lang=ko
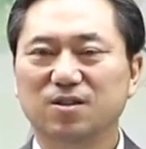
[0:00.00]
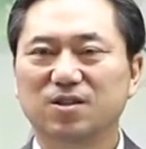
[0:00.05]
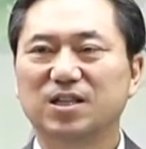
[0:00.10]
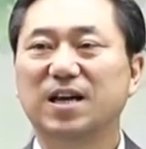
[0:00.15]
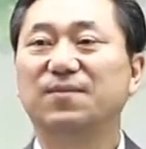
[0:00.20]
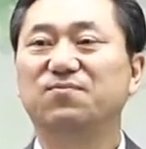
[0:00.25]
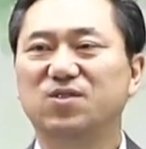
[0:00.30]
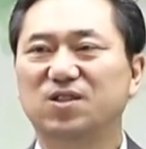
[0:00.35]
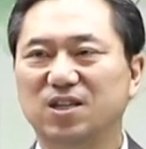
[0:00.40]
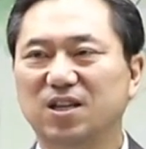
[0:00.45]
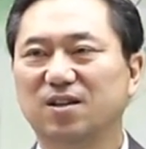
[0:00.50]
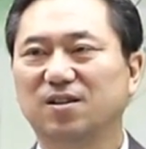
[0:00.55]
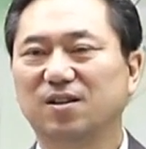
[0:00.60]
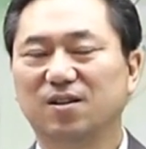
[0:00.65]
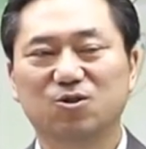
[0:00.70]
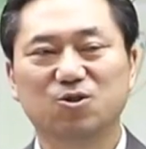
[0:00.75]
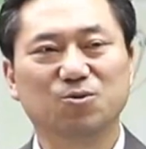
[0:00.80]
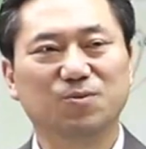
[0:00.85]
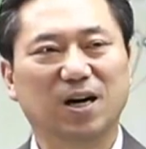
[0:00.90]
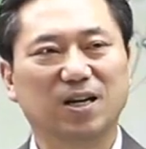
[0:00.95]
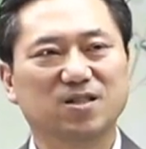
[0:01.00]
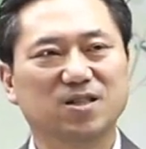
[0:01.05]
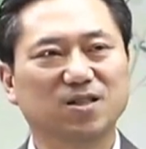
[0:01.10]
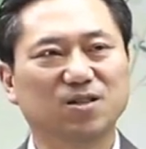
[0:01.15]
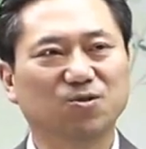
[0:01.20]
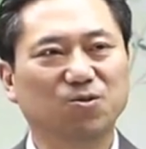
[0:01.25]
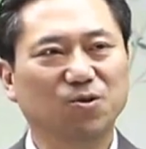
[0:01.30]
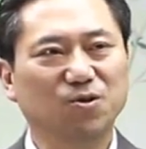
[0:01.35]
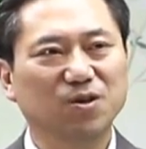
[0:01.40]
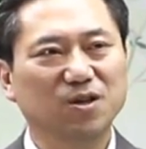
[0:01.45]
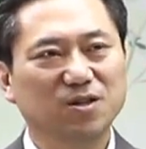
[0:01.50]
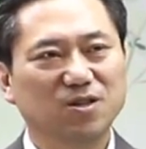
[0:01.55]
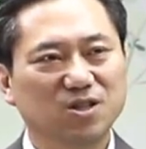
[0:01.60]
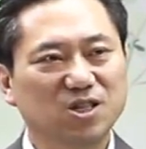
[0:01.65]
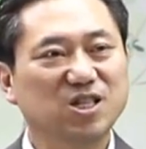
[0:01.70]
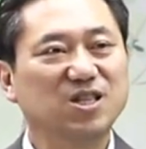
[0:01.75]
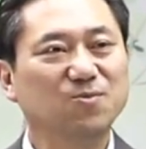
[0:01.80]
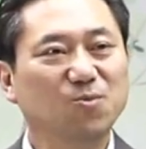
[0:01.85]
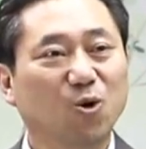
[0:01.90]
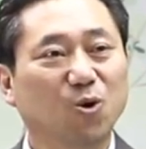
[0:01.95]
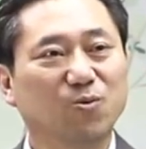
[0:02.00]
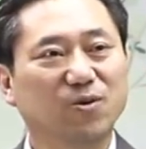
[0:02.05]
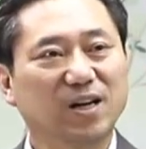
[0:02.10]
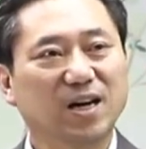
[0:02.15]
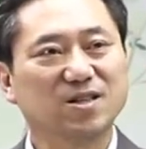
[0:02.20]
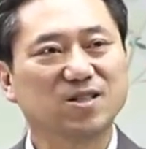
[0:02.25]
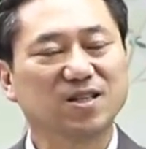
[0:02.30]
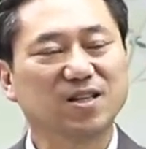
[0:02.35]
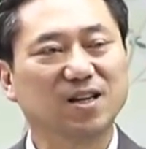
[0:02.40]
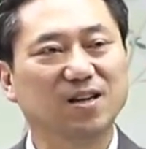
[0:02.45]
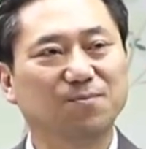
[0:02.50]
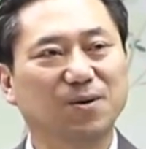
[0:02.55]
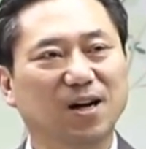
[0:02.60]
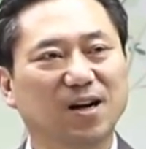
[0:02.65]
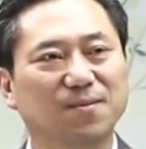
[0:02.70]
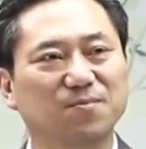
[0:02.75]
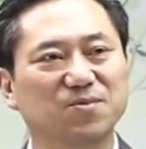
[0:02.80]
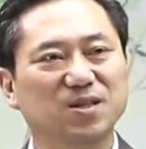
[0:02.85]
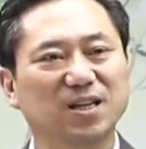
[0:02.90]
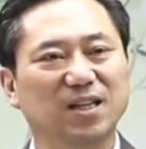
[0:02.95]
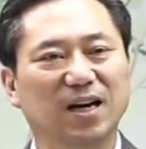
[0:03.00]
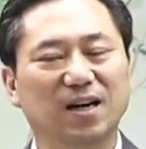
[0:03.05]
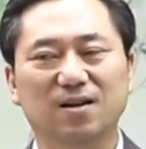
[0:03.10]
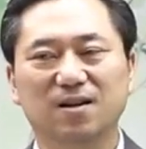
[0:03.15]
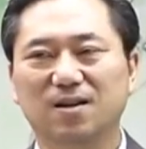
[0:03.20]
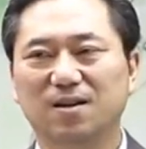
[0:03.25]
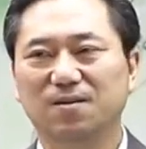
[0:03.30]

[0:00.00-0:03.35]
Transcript: 산책을 좀 하시고 심호흡을 하시길 바랍니다.